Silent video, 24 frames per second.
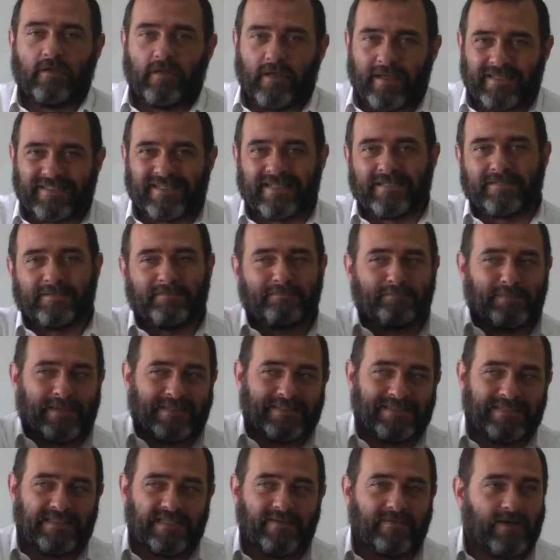Es
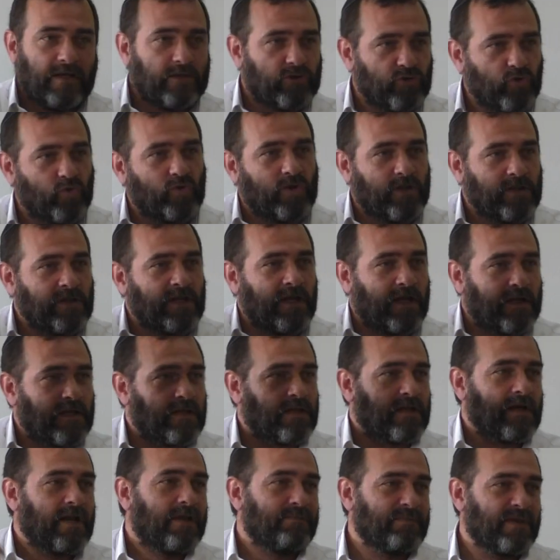expansiva, tú tendrías que
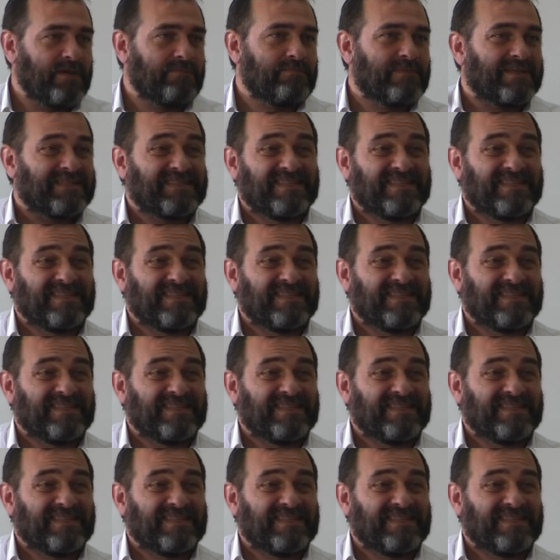tener la misma.